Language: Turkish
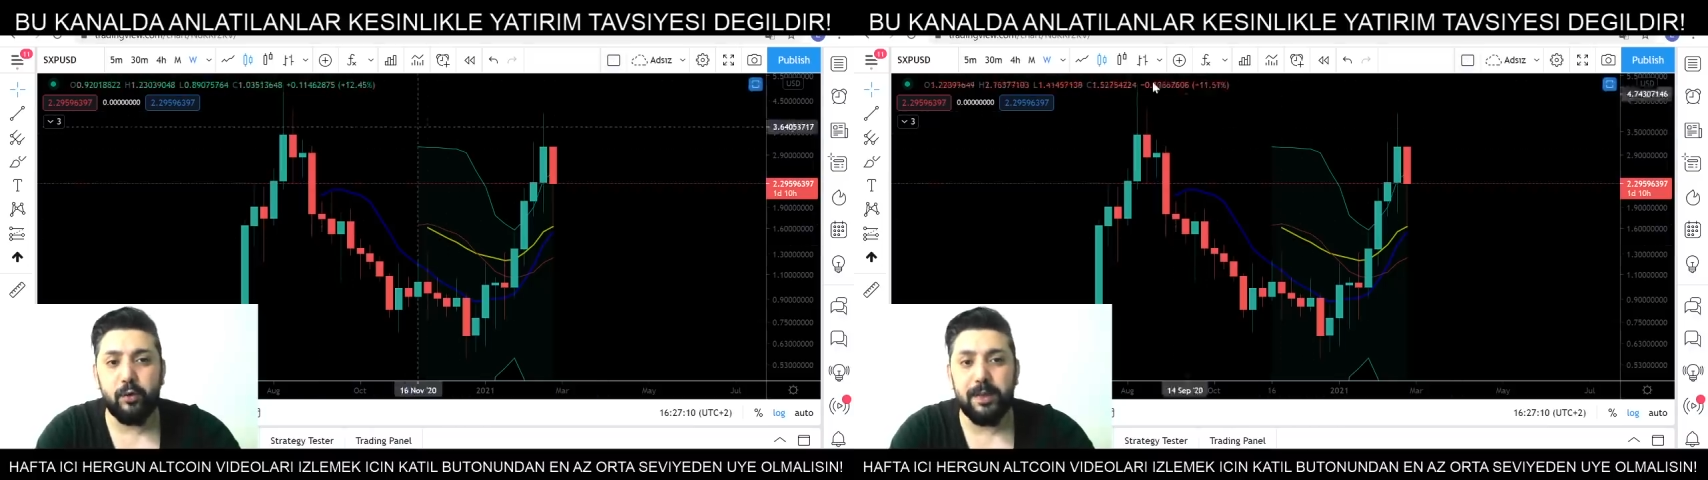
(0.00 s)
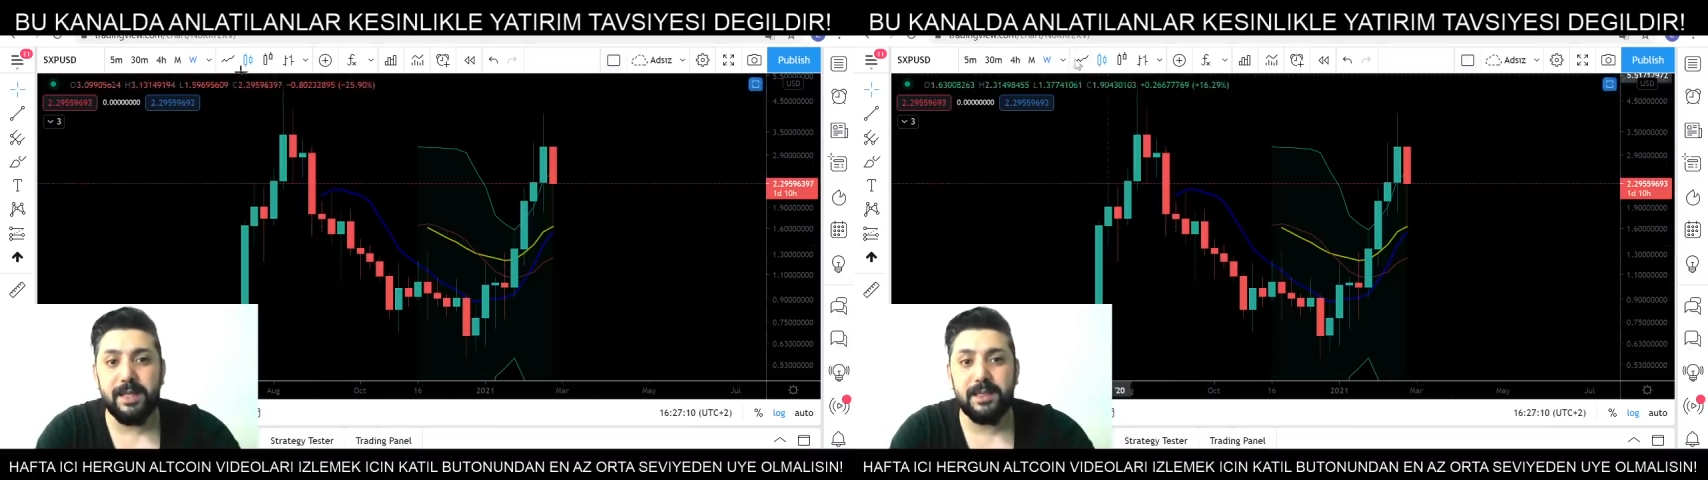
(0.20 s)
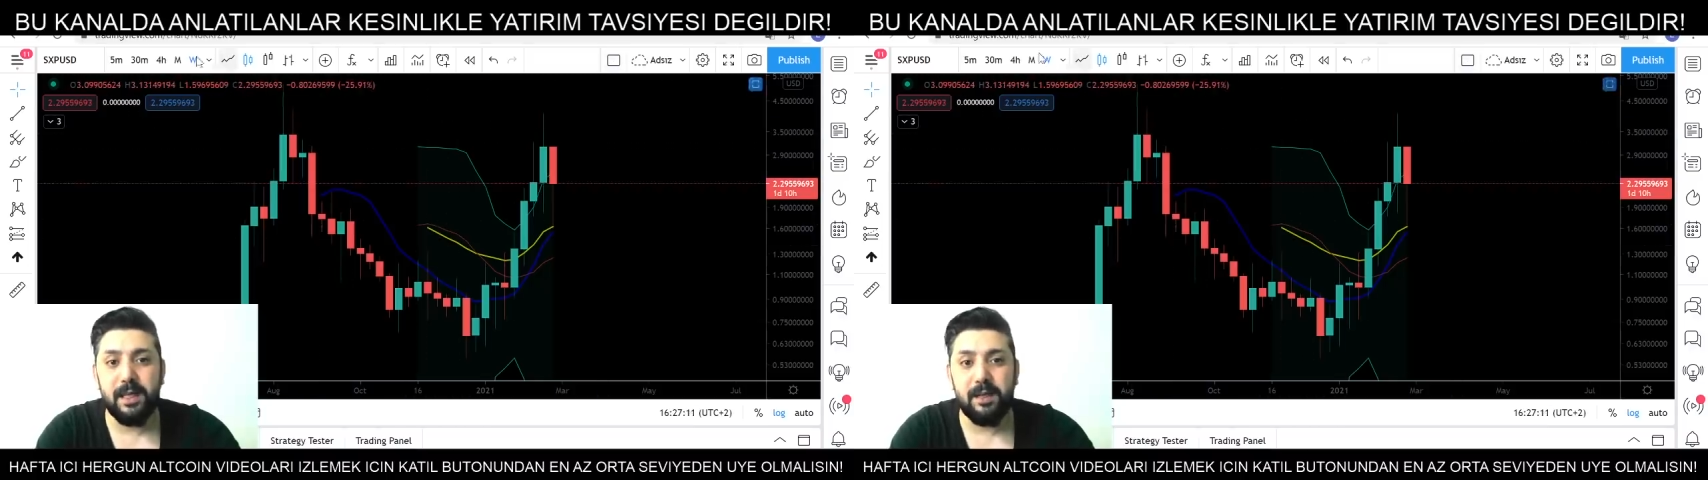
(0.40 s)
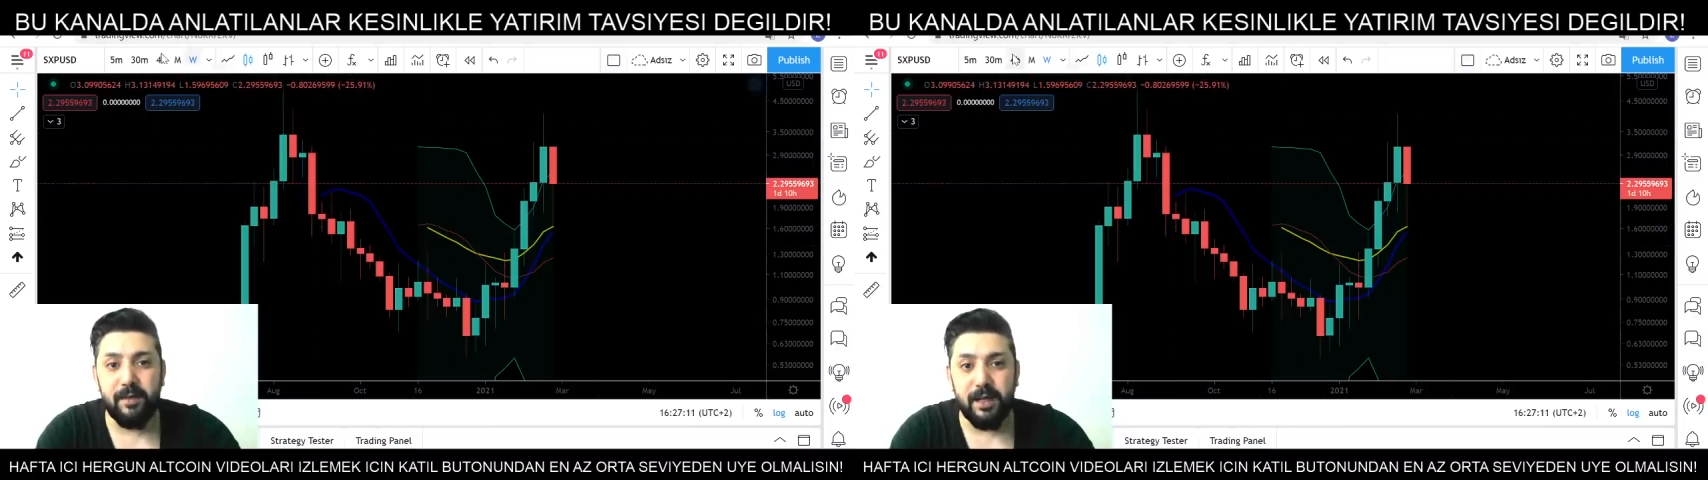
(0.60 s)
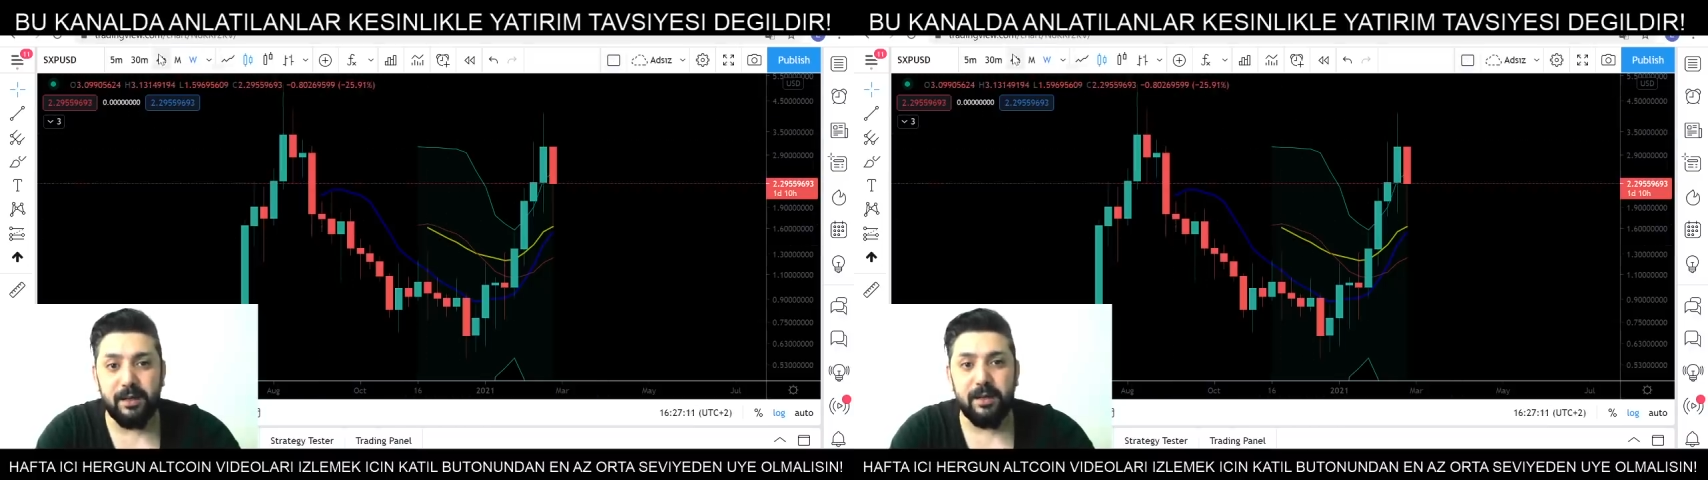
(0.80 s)
potansiyeli
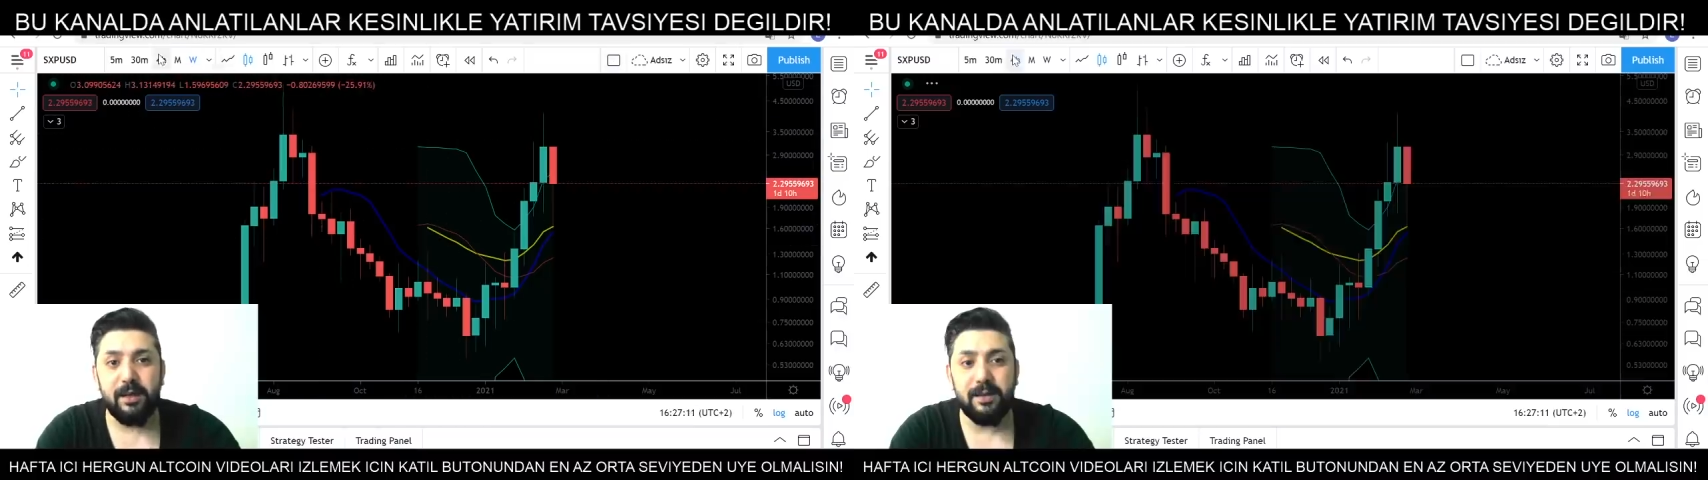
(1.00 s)
var.